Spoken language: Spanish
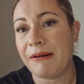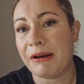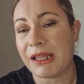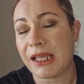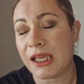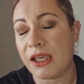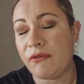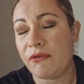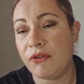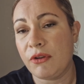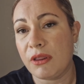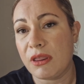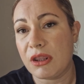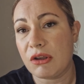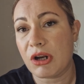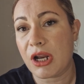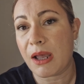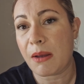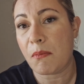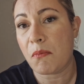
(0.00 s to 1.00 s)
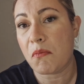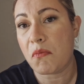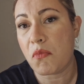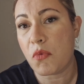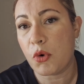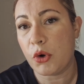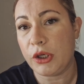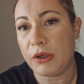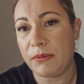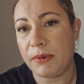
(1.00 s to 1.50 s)
La verdad que funciona
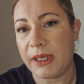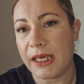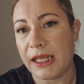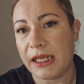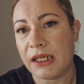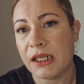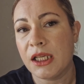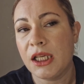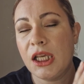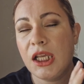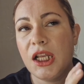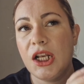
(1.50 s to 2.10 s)
muy bien.